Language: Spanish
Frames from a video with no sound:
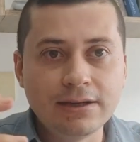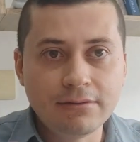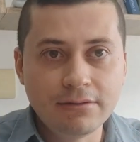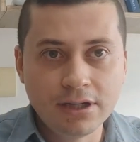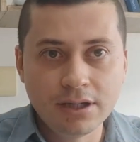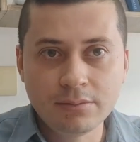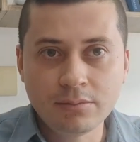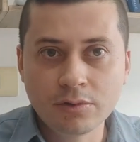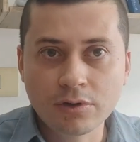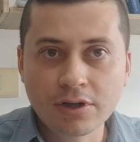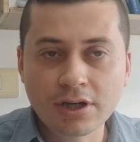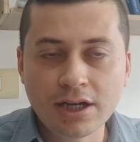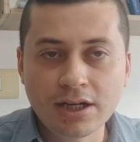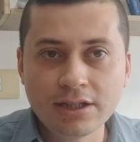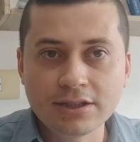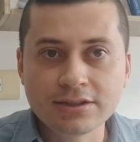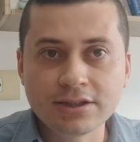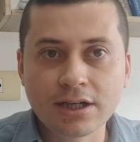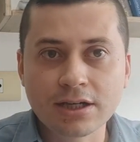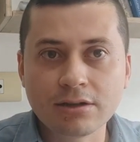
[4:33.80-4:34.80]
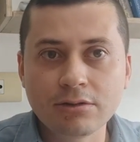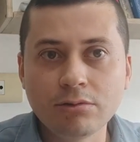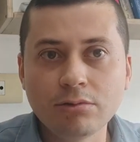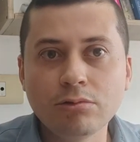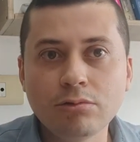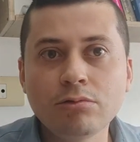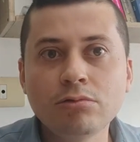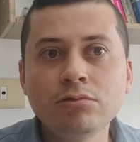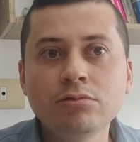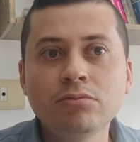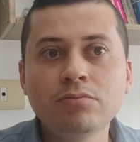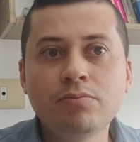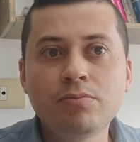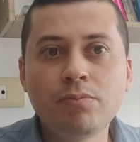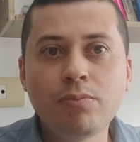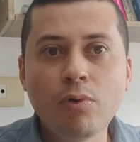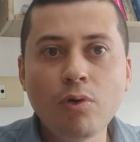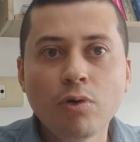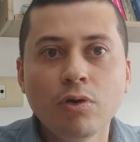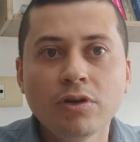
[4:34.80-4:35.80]
debemos realizar
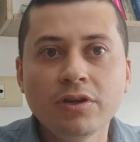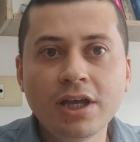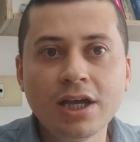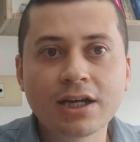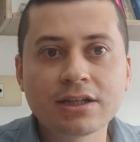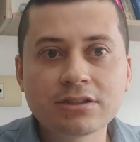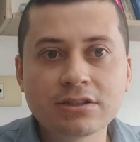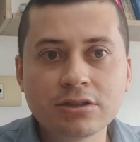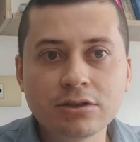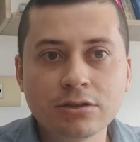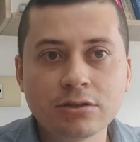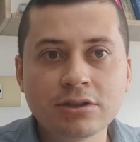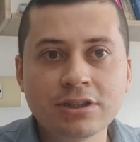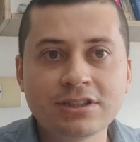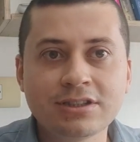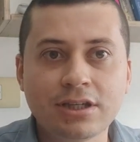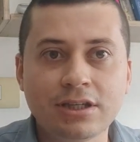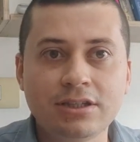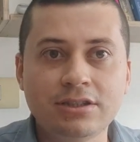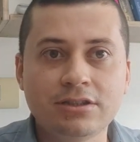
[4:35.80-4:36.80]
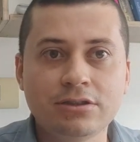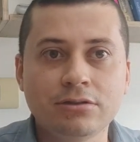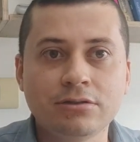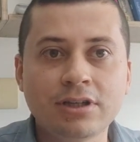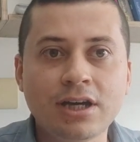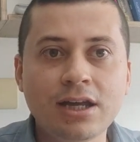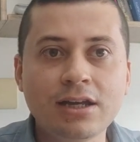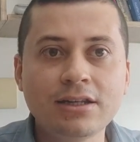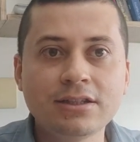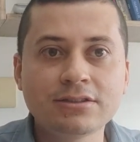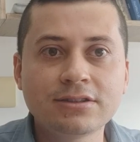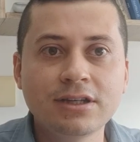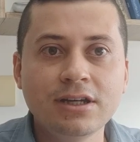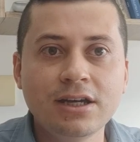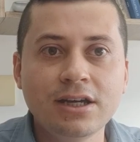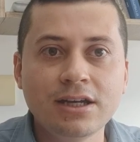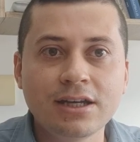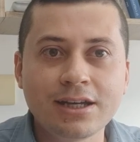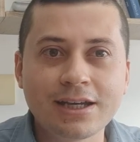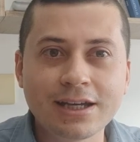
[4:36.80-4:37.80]
un pool de acciones
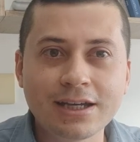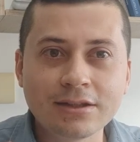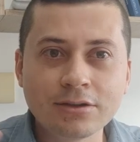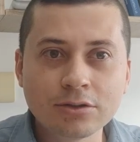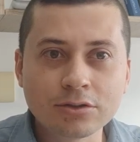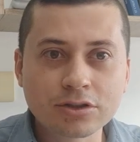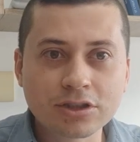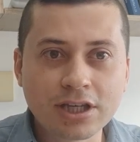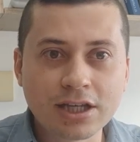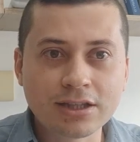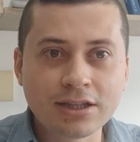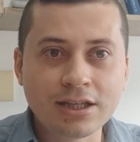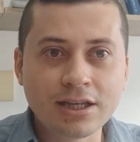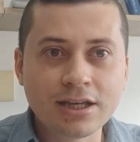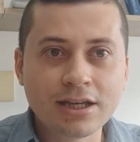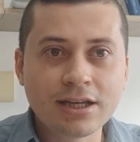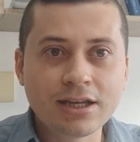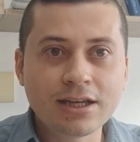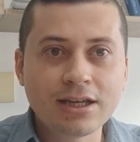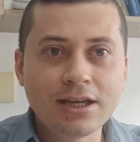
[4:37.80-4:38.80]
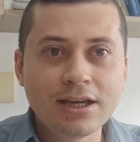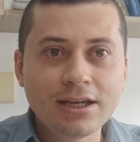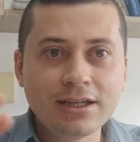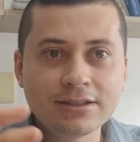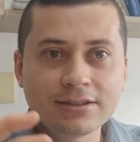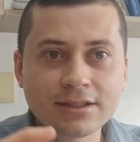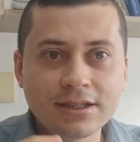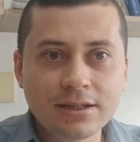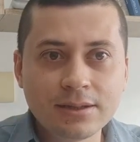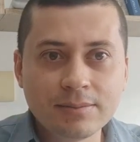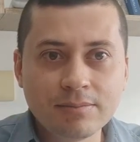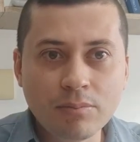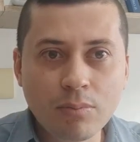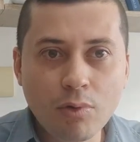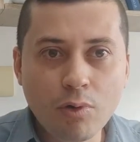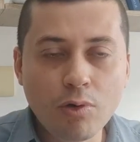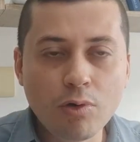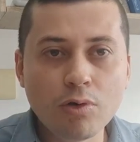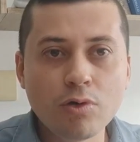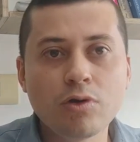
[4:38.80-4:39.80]
adicionales que nos genere ese
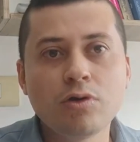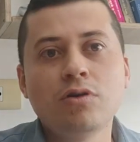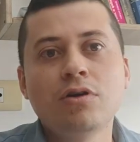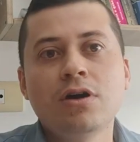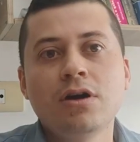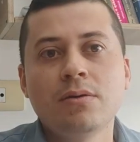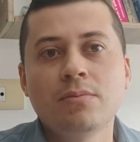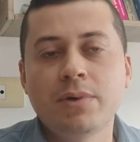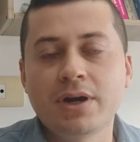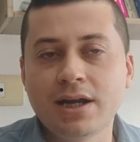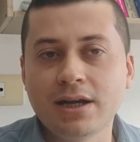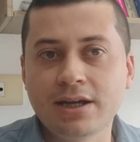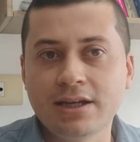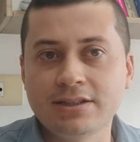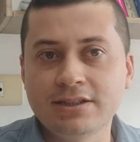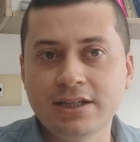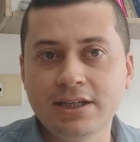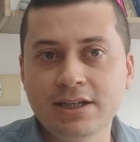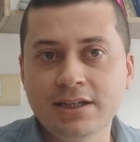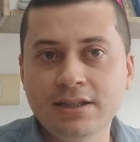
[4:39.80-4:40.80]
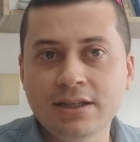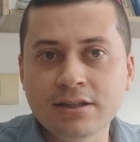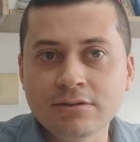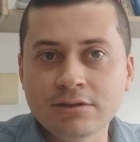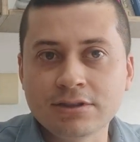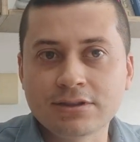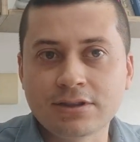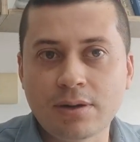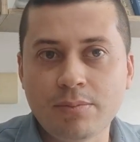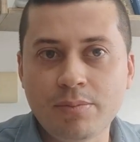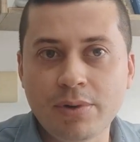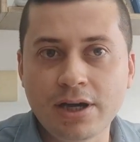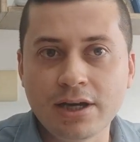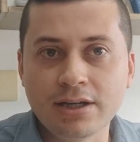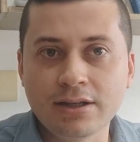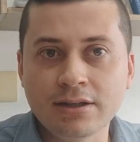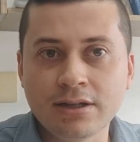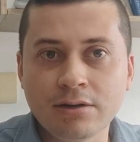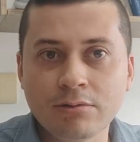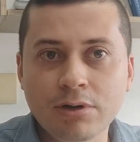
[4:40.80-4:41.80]
embudo para que lleguen a
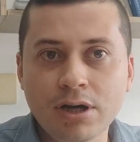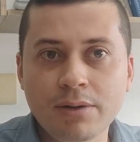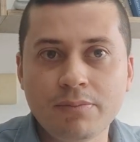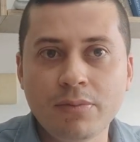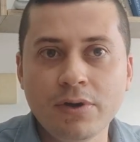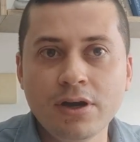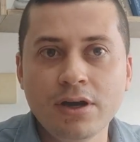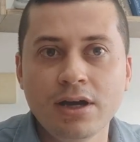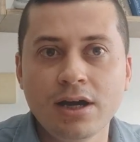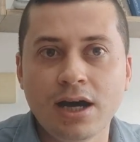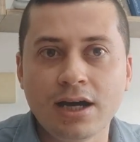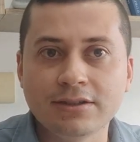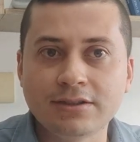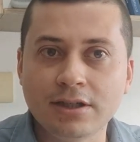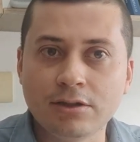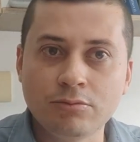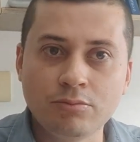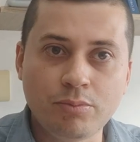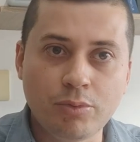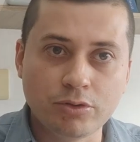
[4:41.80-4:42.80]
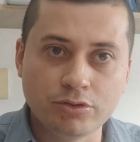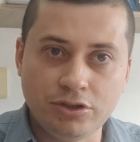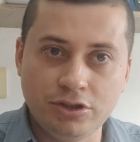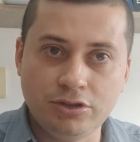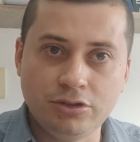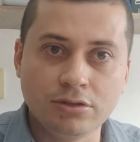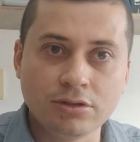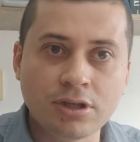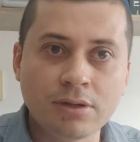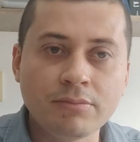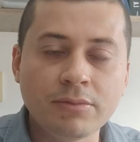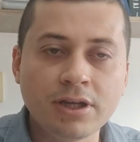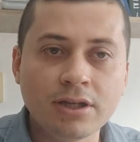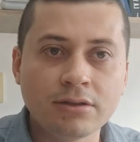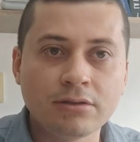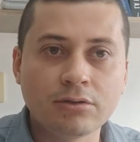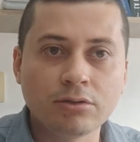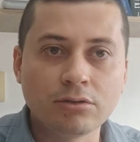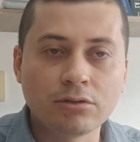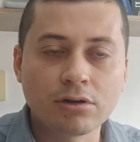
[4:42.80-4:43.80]
nuestra página web, hacer un
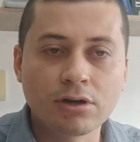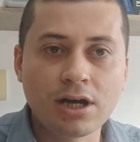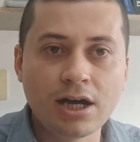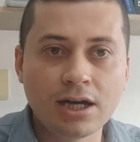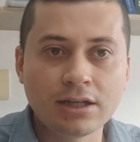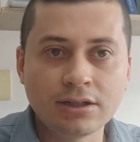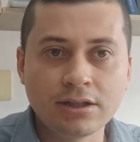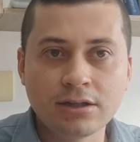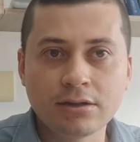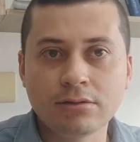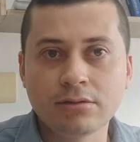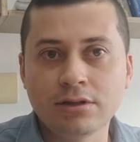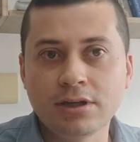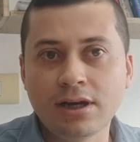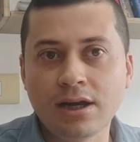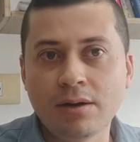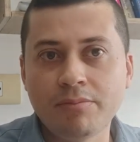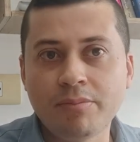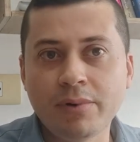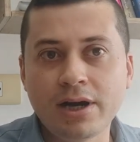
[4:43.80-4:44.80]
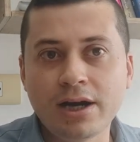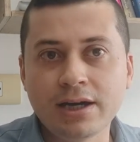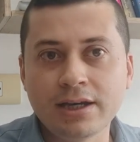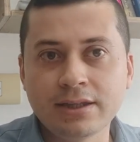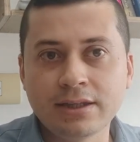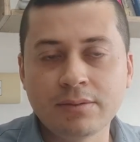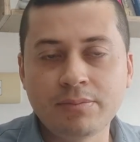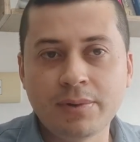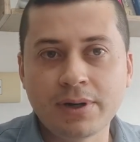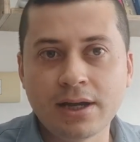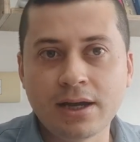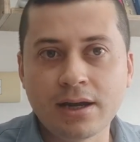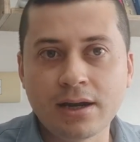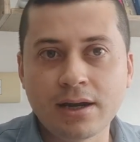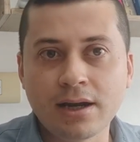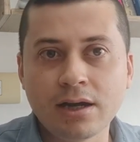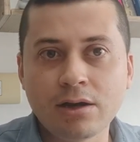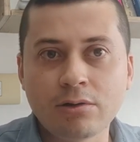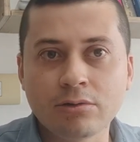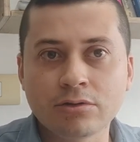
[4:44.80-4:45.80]
posicionamiento orgánico de la página
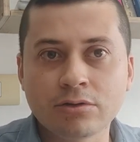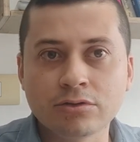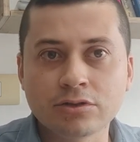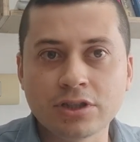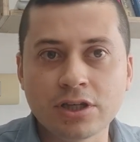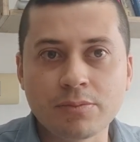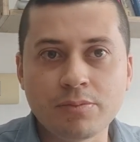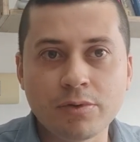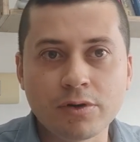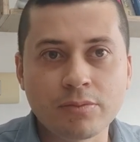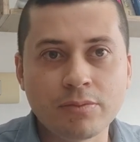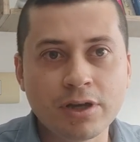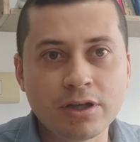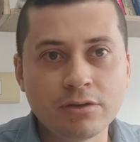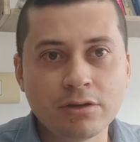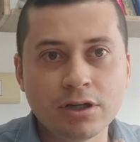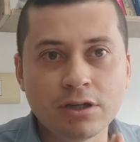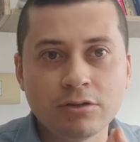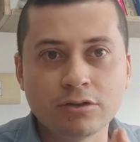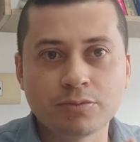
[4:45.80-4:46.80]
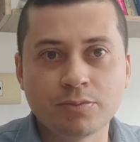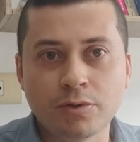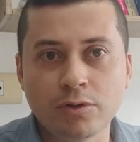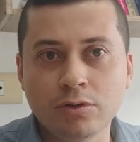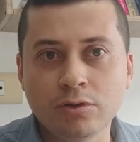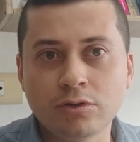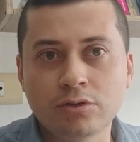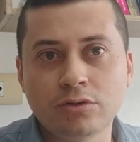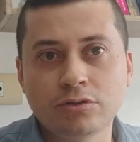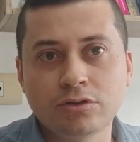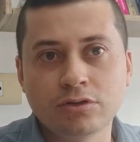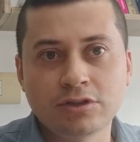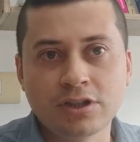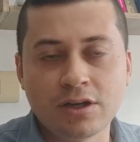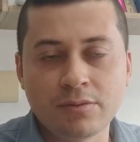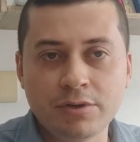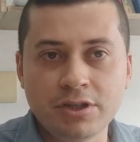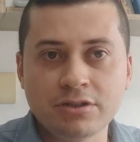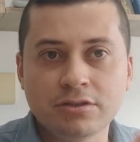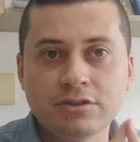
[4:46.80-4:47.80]
para darla a conocer por medio de los
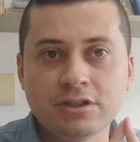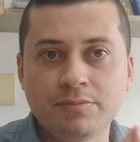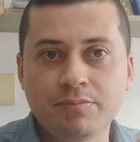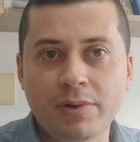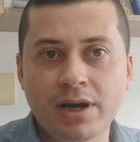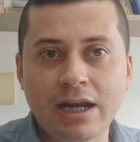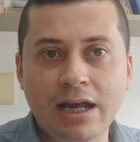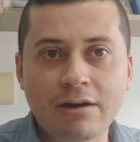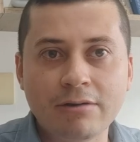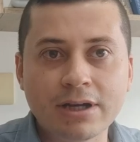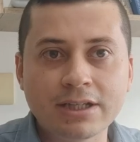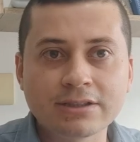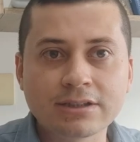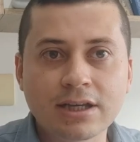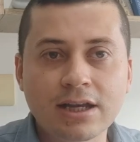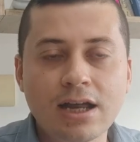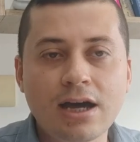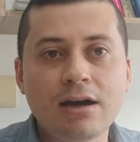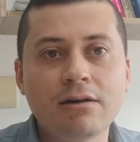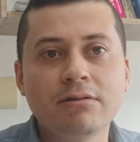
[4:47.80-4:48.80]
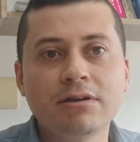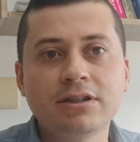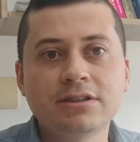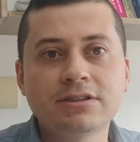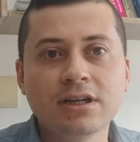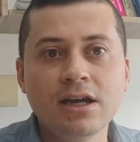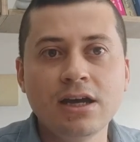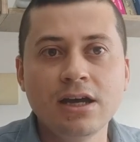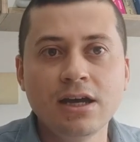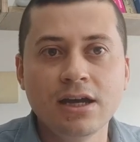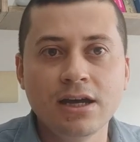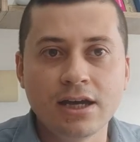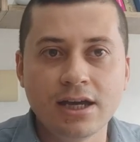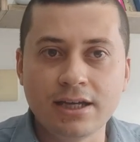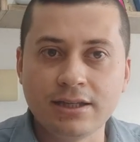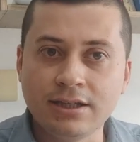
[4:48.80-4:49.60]
productos o servicios y palabras claves,